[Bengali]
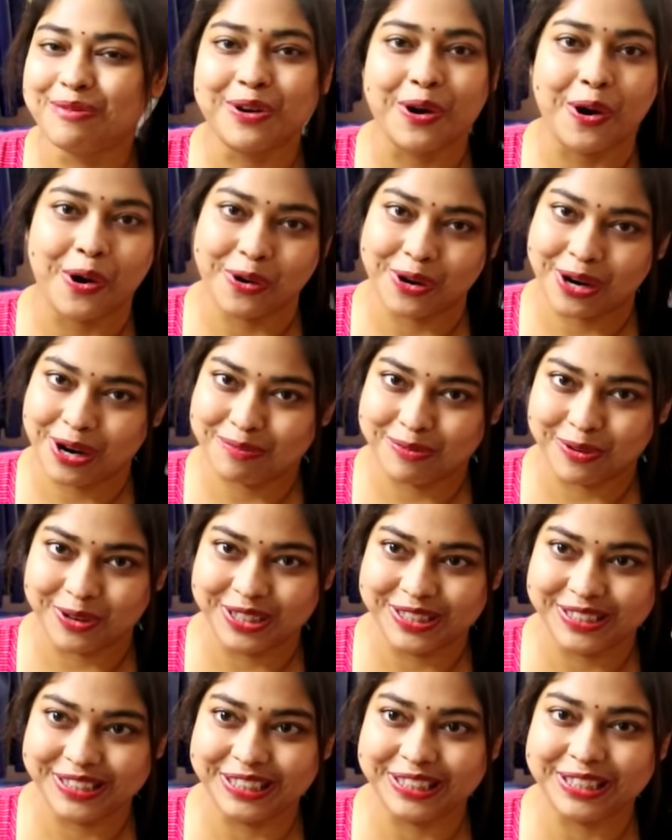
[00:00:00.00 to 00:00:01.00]
করোনা
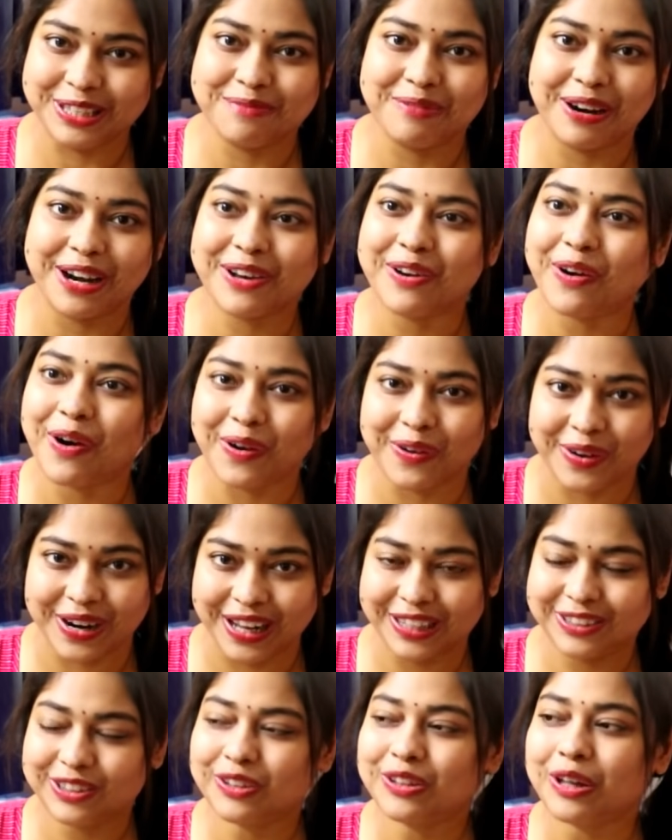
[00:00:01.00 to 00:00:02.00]
পরিস্থিতি মানে
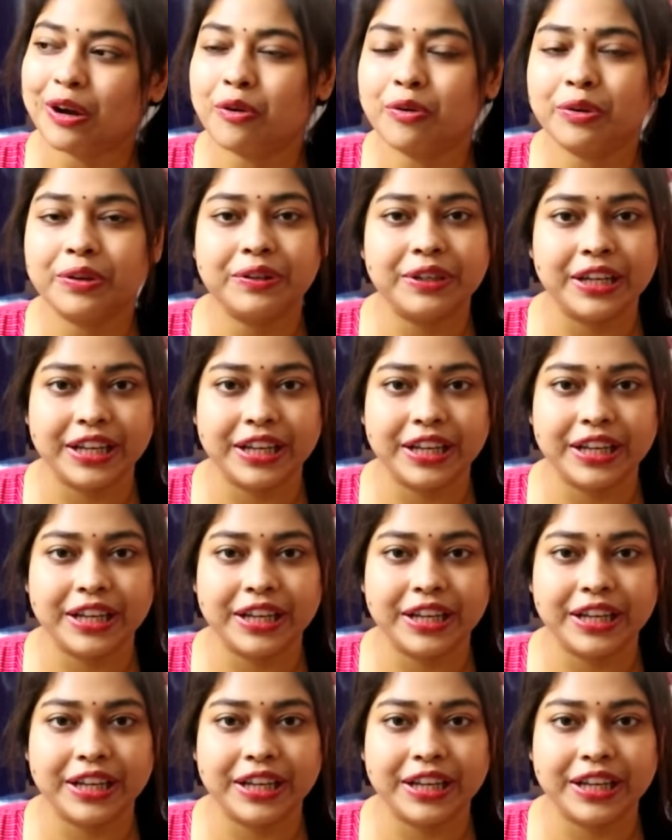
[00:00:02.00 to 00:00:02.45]
করোনা তো তখন